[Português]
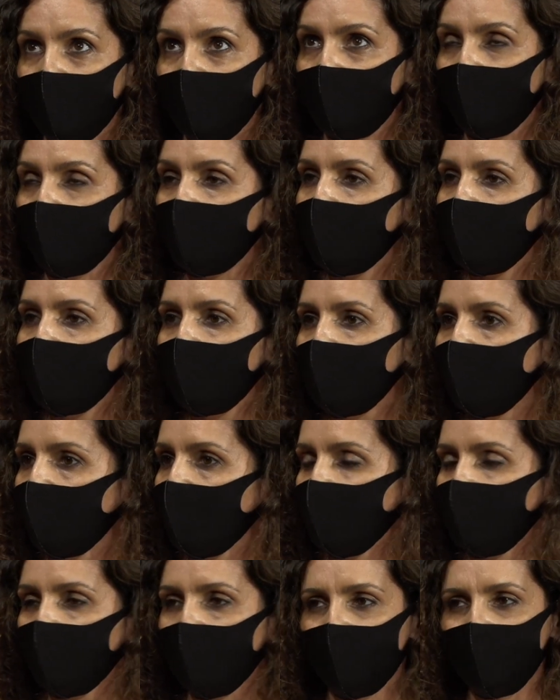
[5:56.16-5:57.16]
não há
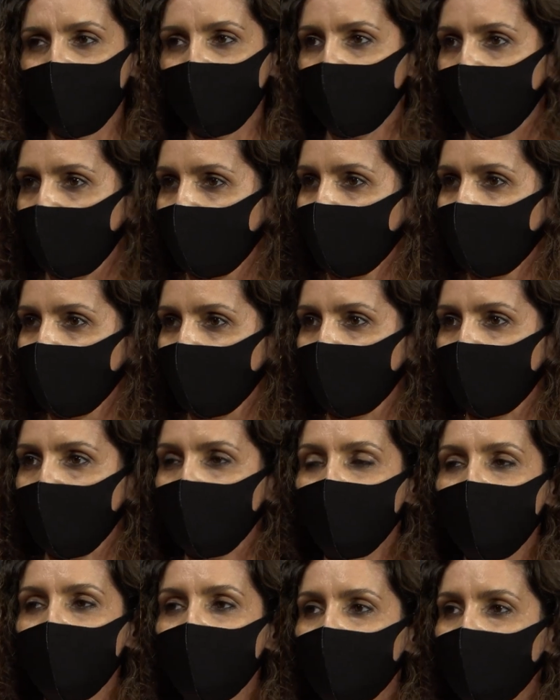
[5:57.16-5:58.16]
dinheiro, não há status, não há
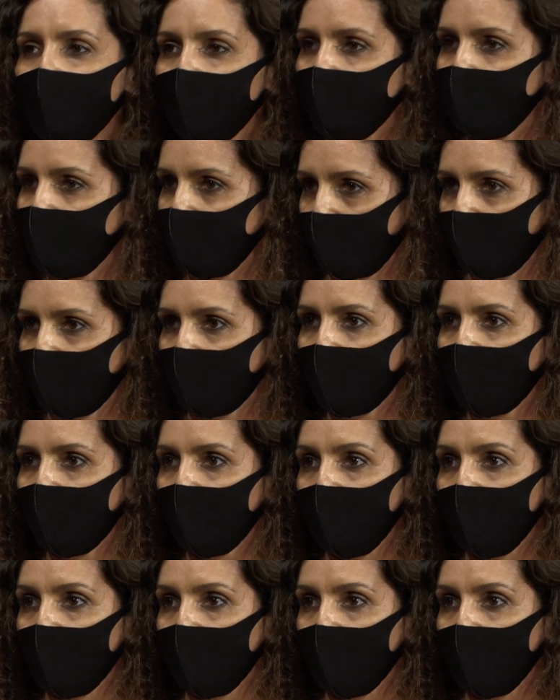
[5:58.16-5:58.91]
posição social.